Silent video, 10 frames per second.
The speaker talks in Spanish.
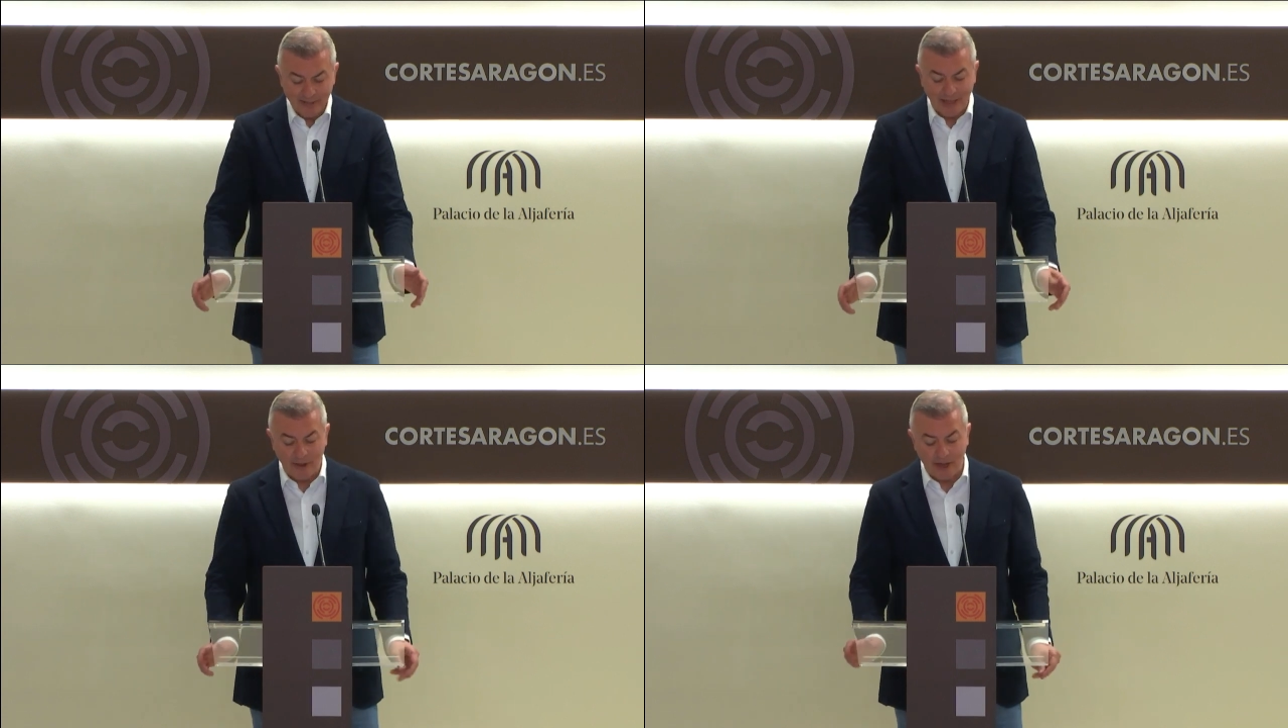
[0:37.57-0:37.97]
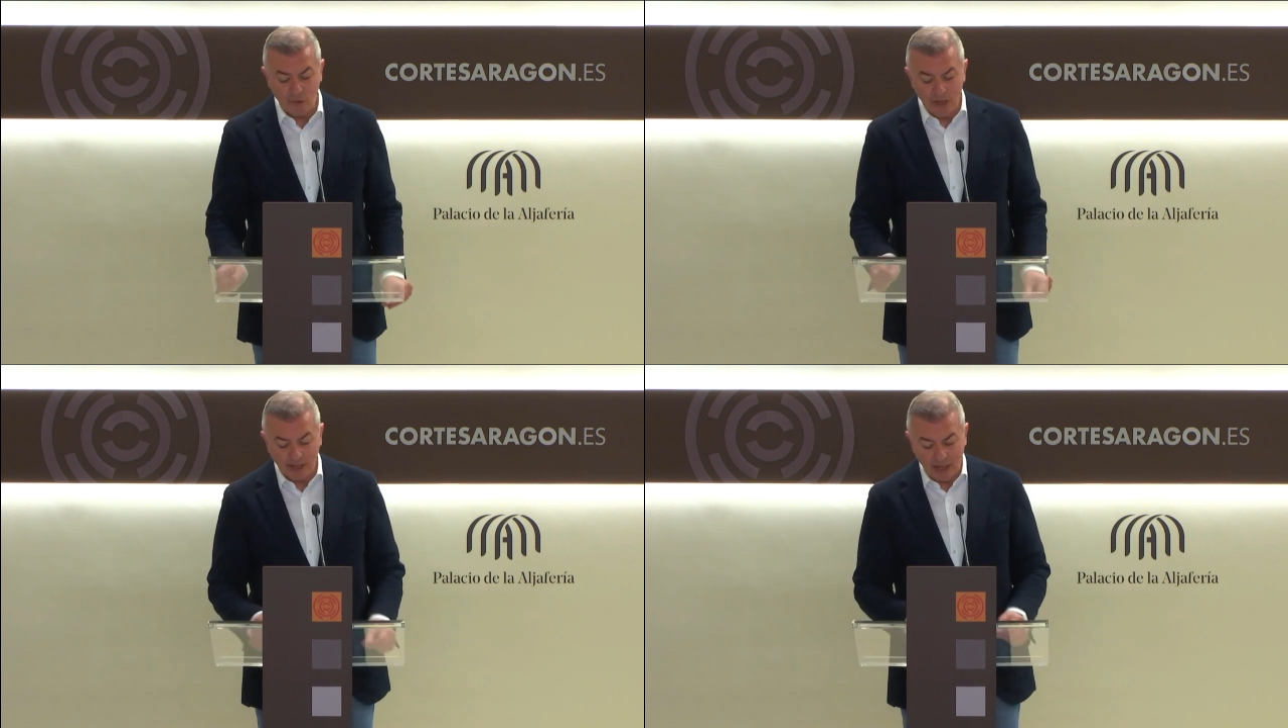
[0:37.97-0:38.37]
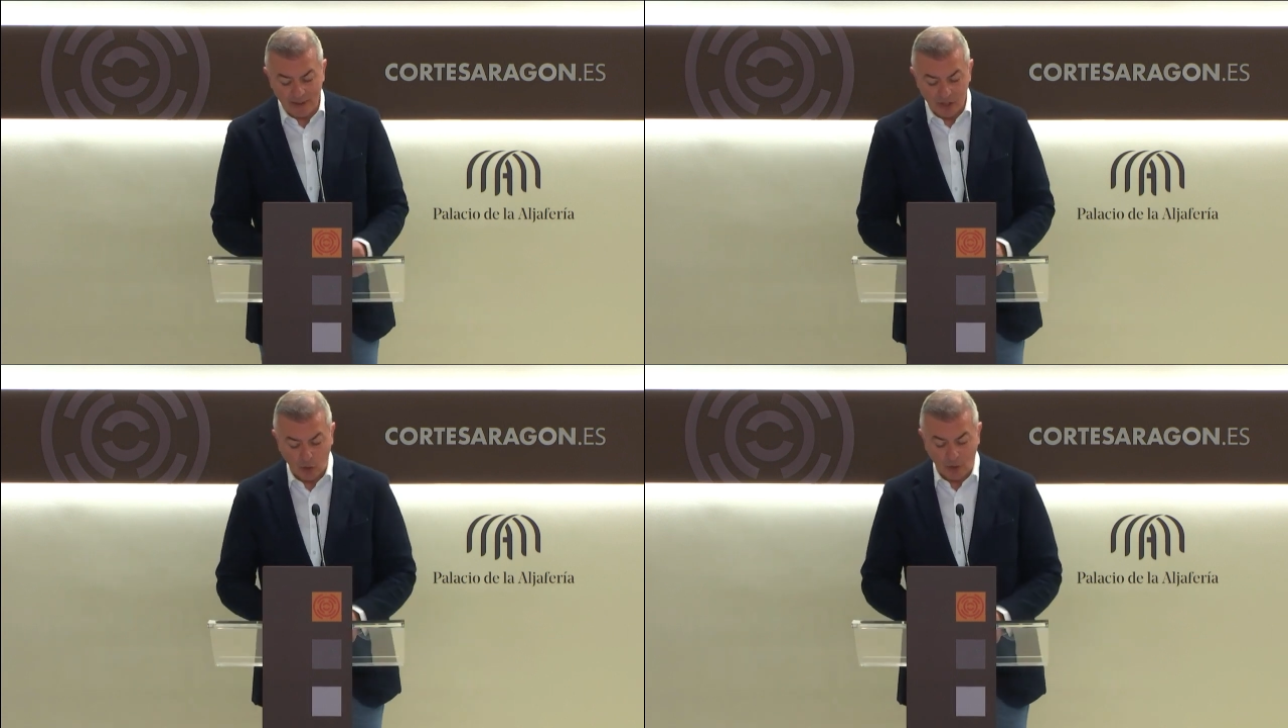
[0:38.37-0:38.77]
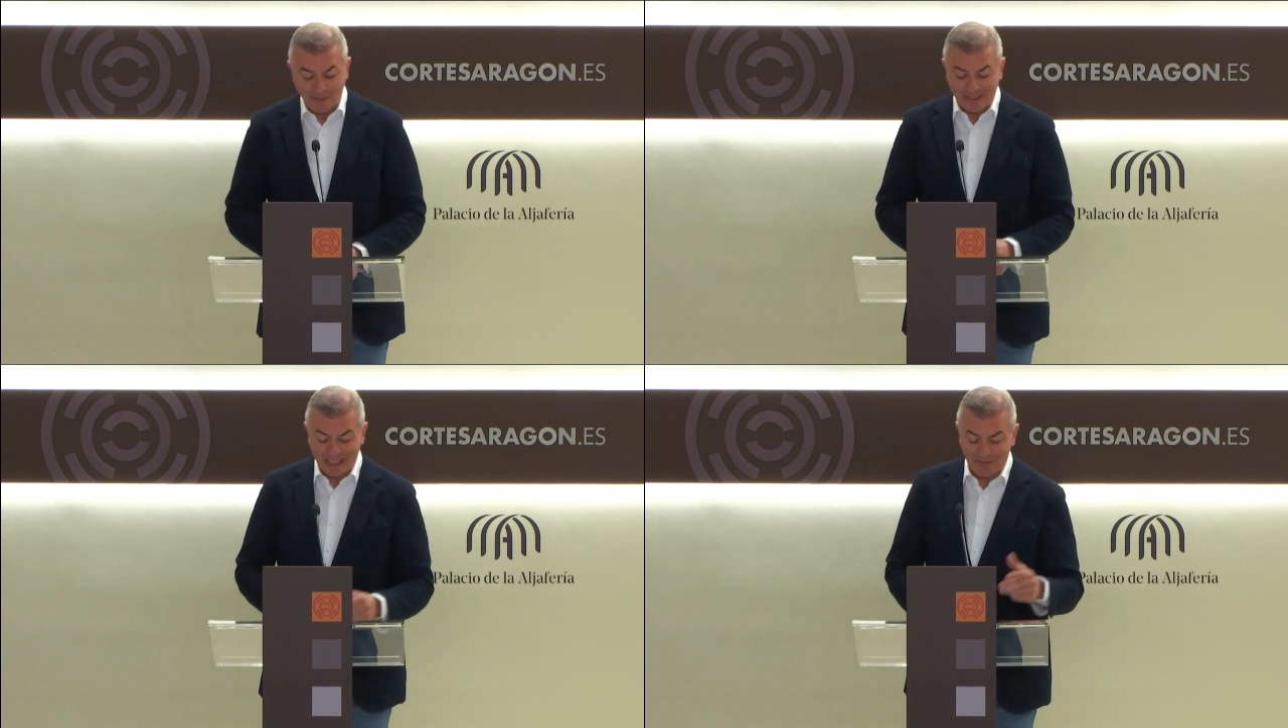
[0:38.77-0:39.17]
tendrán un incremento de
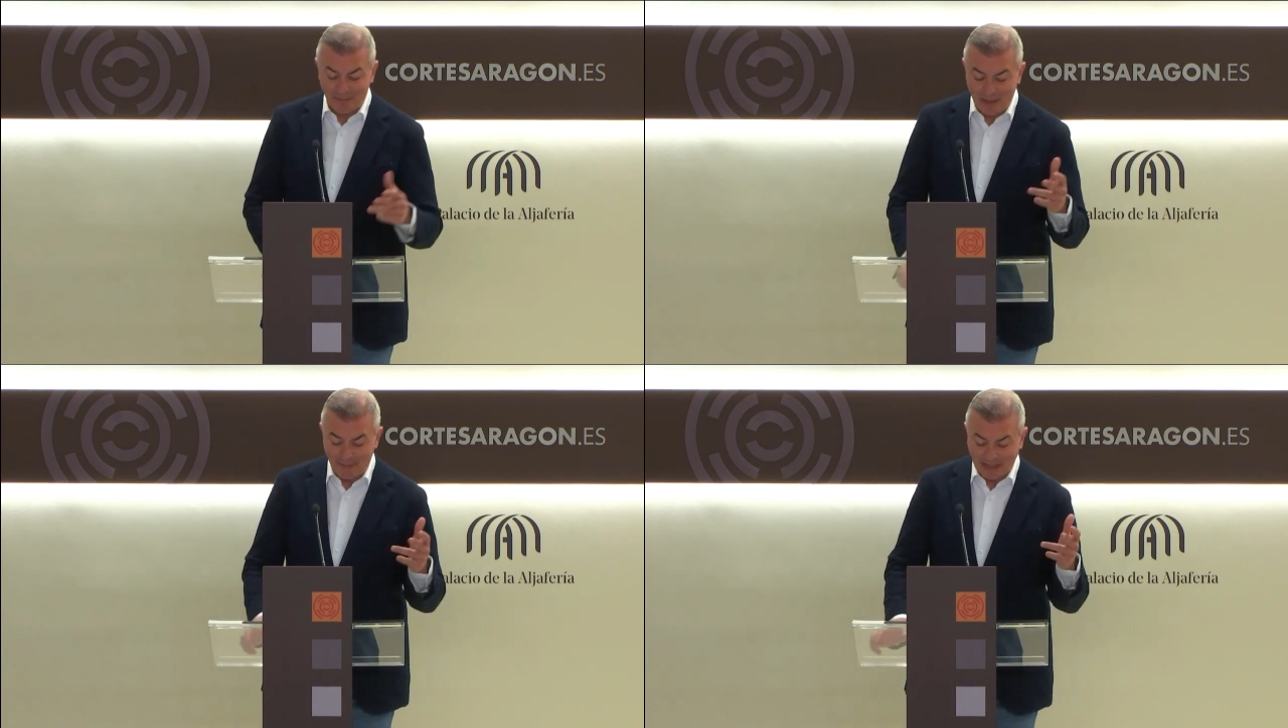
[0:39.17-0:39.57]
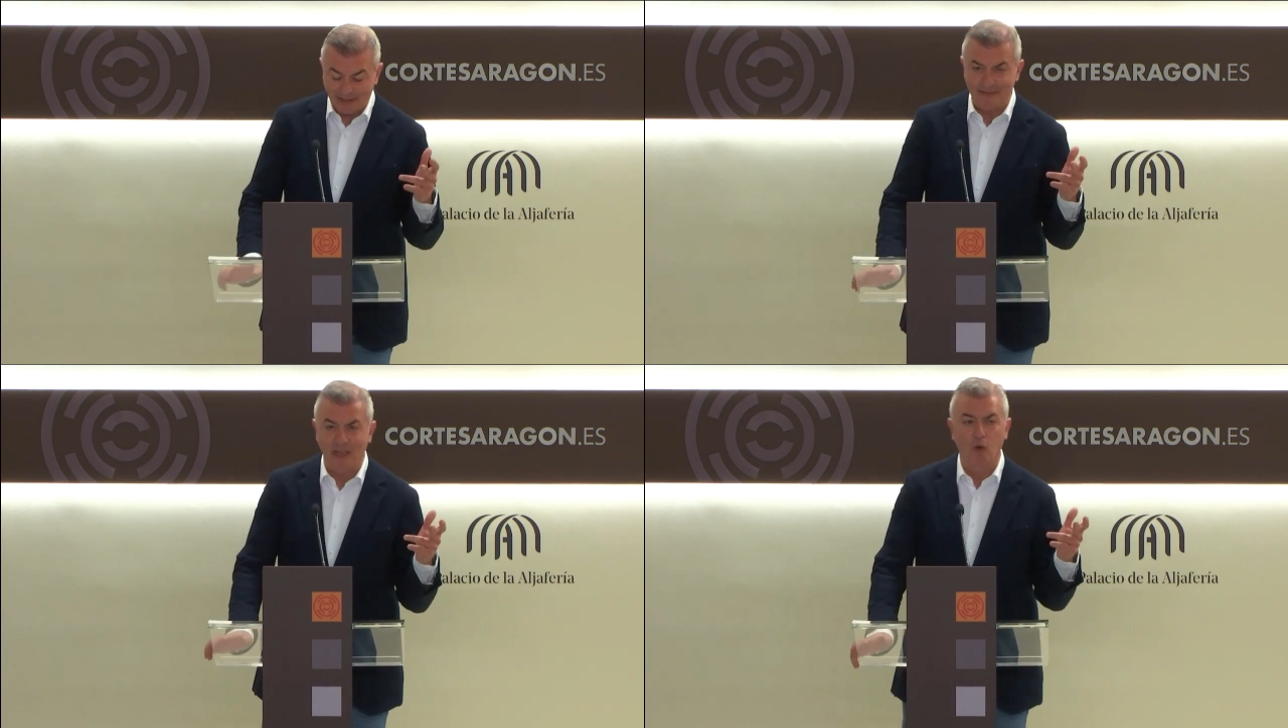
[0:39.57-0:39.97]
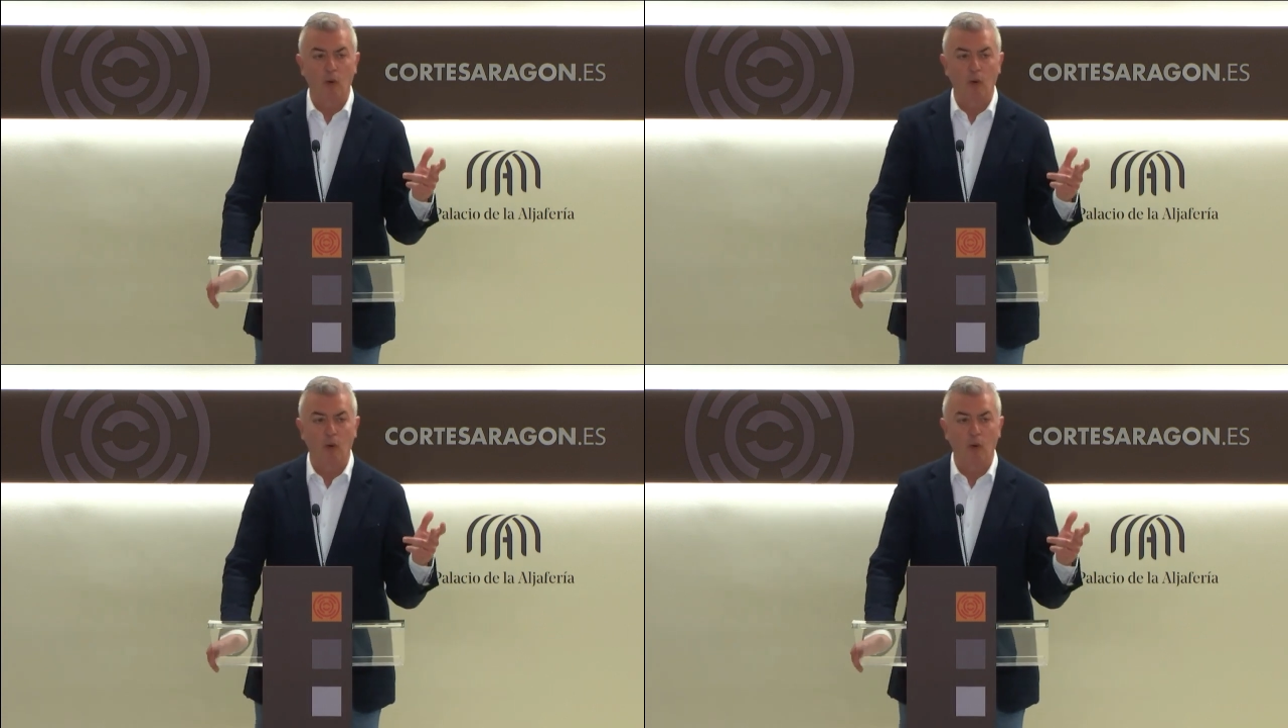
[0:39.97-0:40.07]
las bases mínimas del